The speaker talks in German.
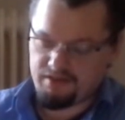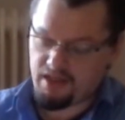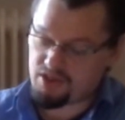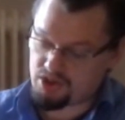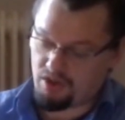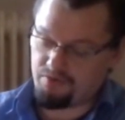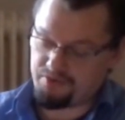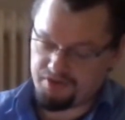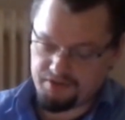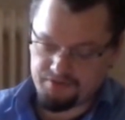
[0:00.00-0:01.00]
Da
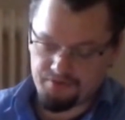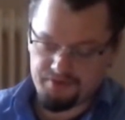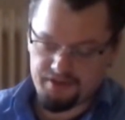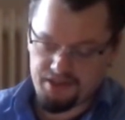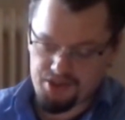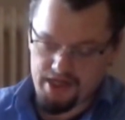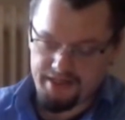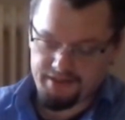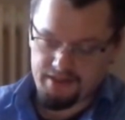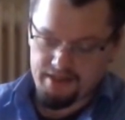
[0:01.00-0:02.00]
staunten die Söhne nicht
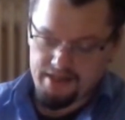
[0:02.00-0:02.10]
schlecht.